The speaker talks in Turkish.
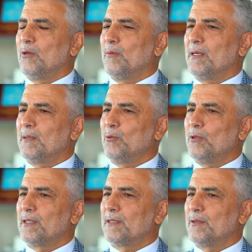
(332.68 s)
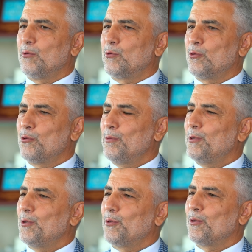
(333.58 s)
Ömer Bolat'ın üçüncü bir
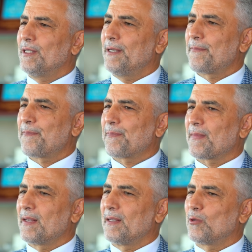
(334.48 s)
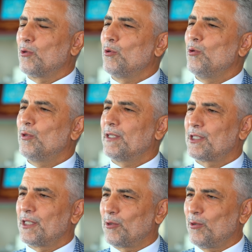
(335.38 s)
yönü de e, gönüllü
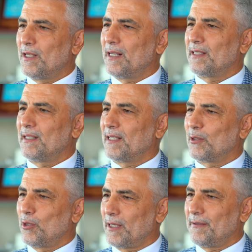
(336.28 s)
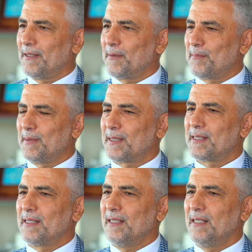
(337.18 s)
teşekkürlerde görev
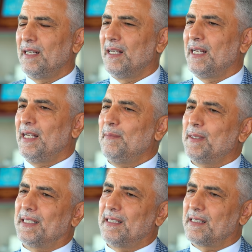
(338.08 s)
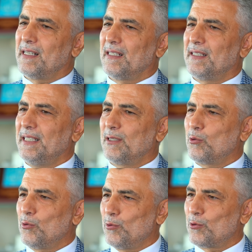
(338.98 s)
yapması hem iktisadi
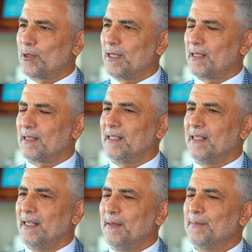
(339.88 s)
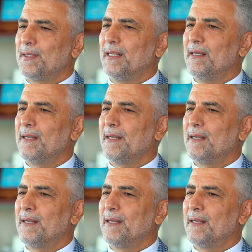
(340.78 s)
kuruluşlarda hem de